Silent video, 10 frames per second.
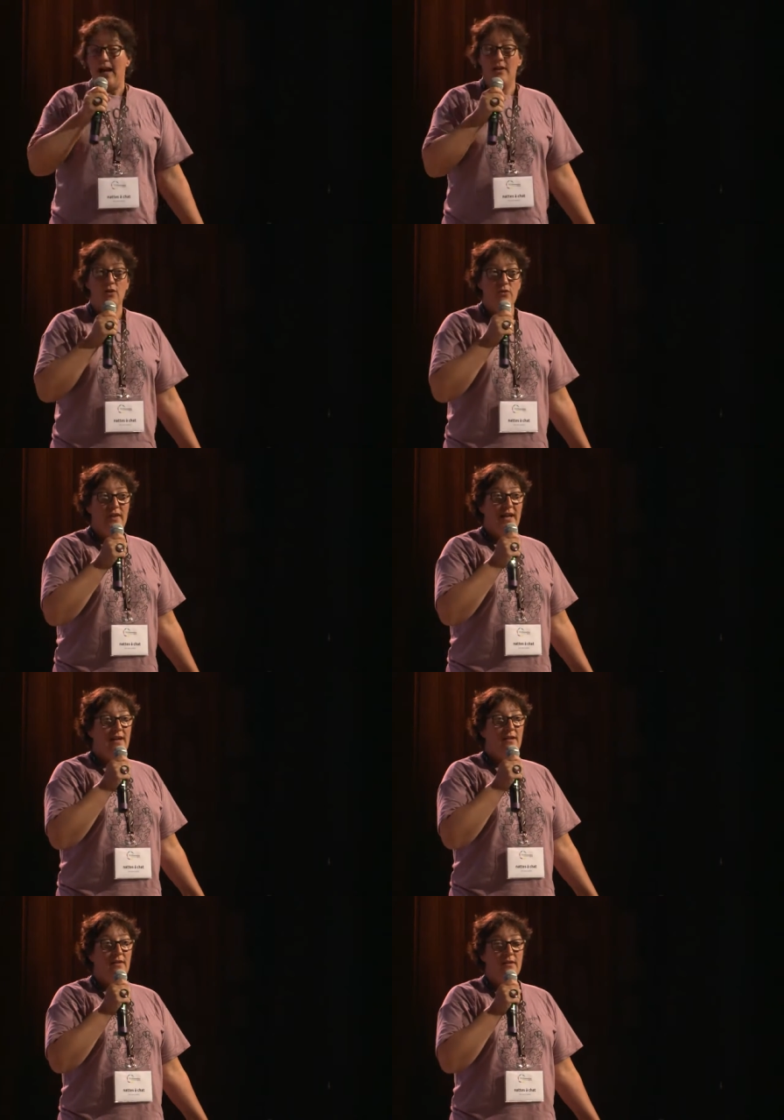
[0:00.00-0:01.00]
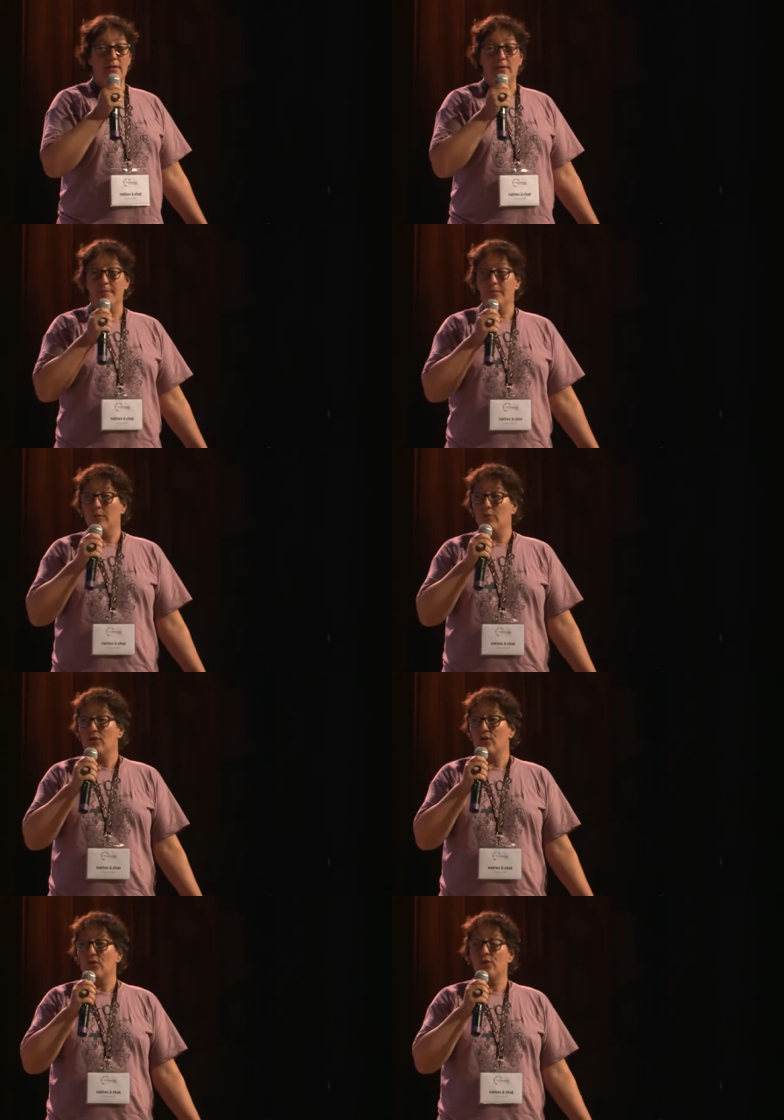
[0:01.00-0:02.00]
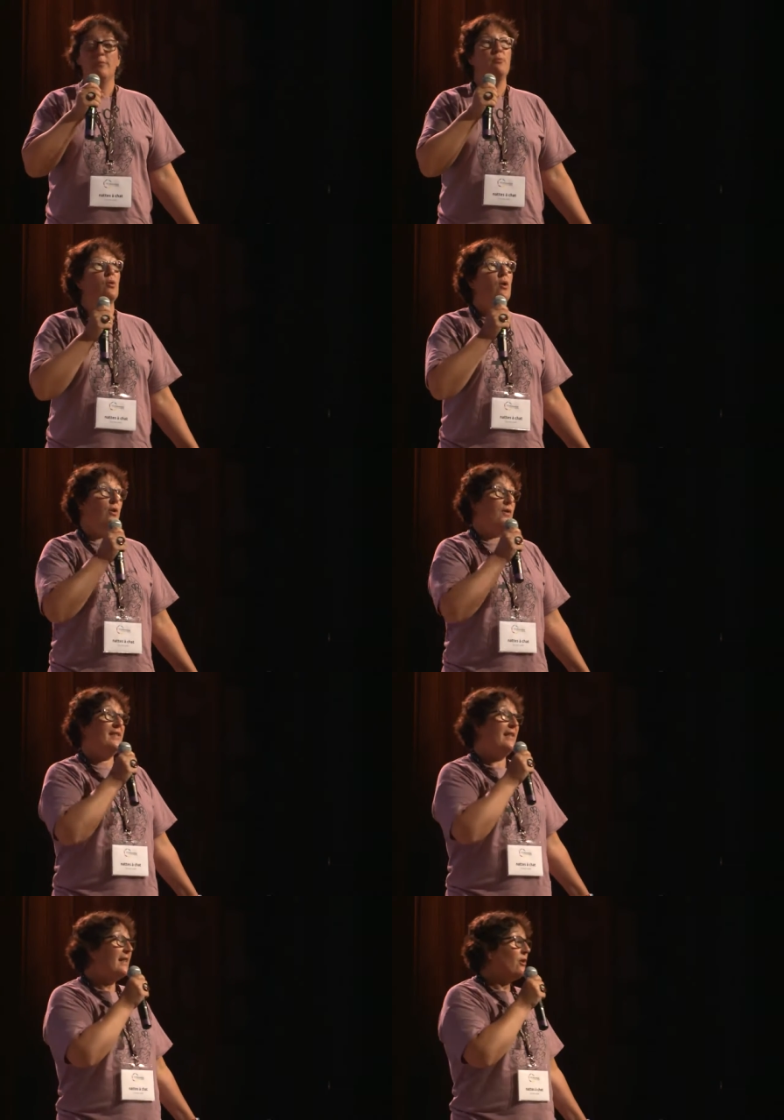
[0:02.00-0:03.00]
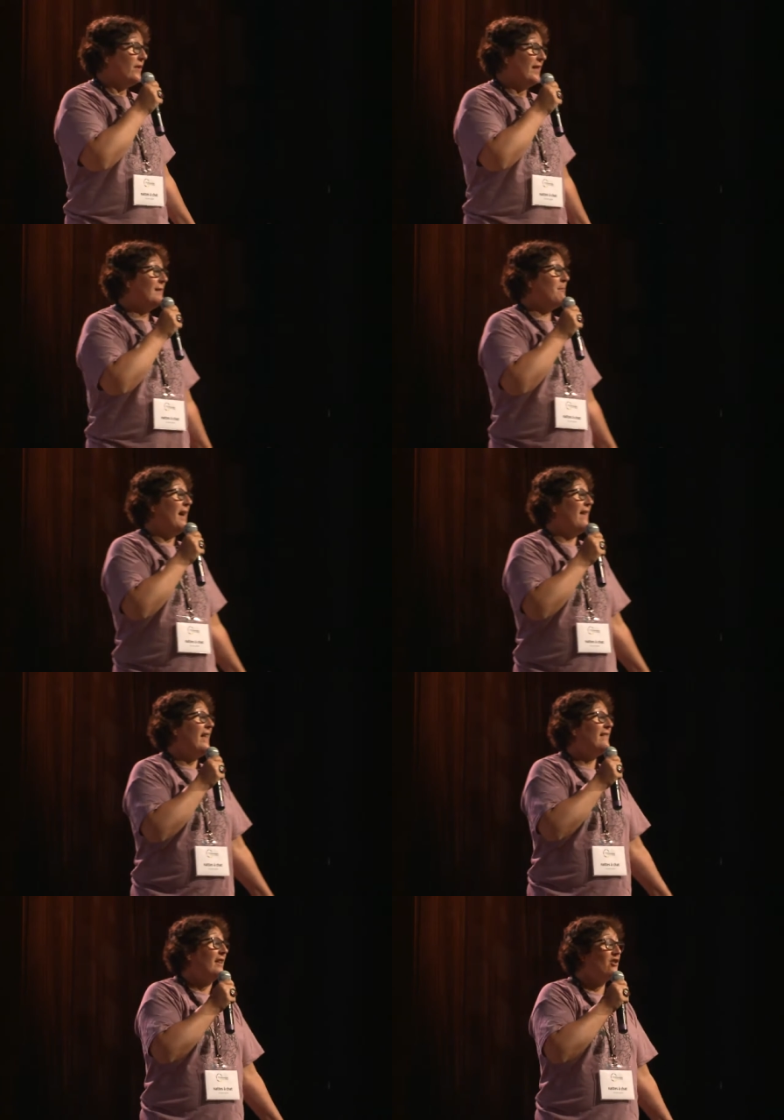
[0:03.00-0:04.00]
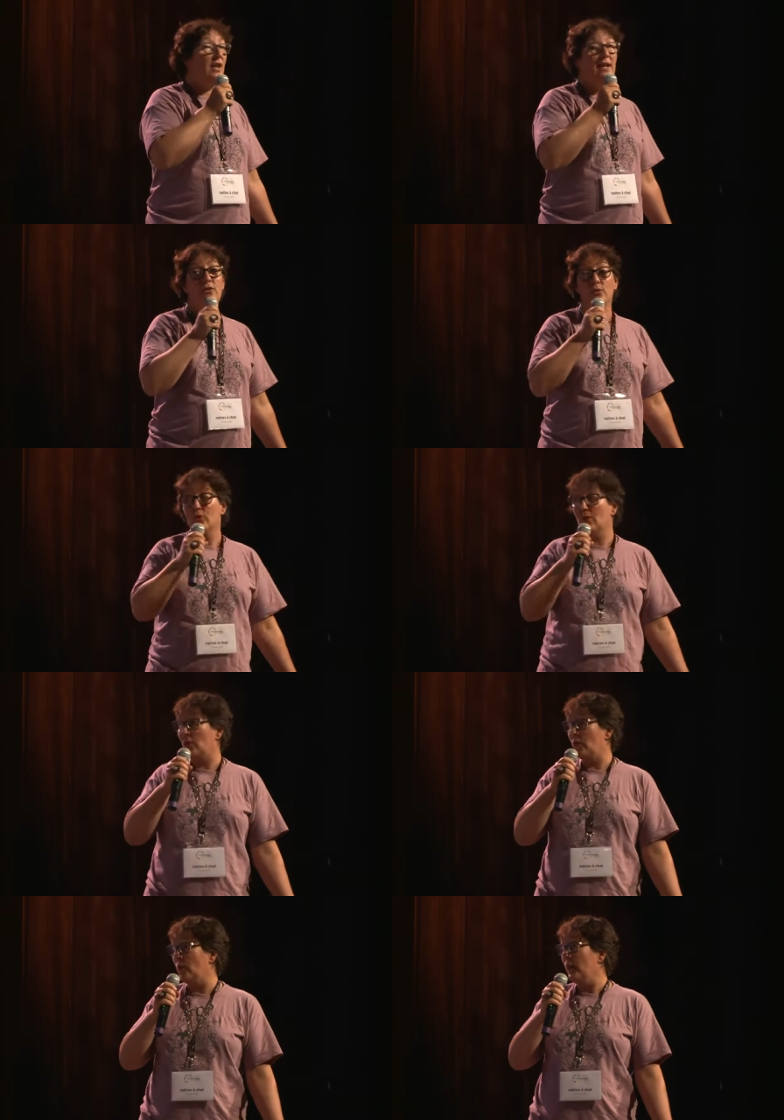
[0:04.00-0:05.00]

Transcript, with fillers: Alors on a, euh, moi je suis pour celles euh, qui ne connaissent pas Natacha, donc